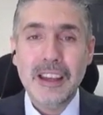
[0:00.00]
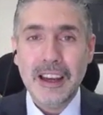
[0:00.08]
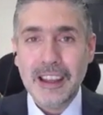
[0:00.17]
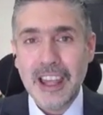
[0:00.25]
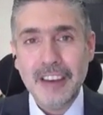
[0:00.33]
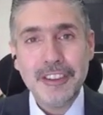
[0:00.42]

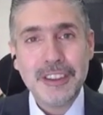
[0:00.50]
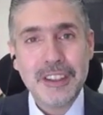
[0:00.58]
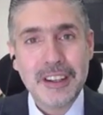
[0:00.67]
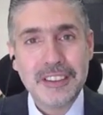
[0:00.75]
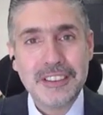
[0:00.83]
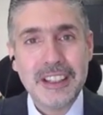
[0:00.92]
الاف
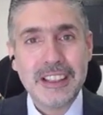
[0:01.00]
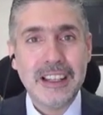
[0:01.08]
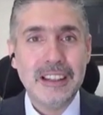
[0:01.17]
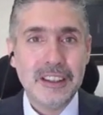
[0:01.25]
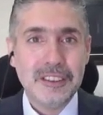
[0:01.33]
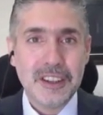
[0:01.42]
الدراسات عن
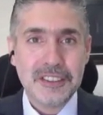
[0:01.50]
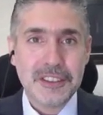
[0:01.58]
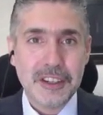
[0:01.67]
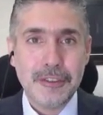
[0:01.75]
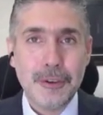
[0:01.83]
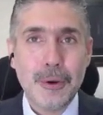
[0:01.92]

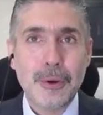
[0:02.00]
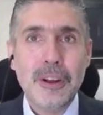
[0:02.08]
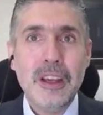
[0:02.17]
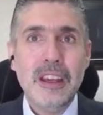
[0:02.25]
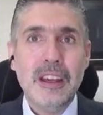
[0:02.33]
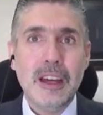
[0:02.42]
الاندستري فور
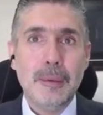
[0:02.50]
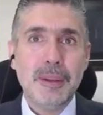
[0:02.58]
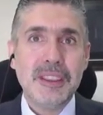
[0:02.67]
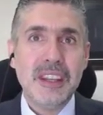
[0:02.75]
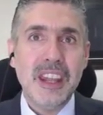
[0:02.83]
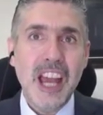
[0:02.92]
آه،
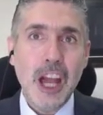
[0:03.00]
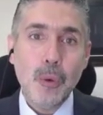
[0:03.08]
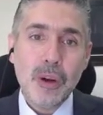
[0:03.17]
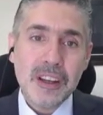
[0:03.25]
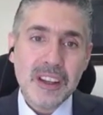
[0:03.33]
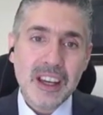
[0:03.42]
بدنا
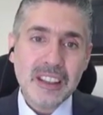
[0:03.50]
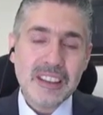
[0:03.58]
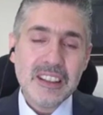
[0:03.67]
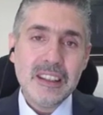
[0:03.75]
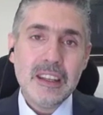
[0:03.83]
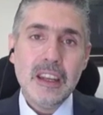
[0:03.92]
نحاول نعطي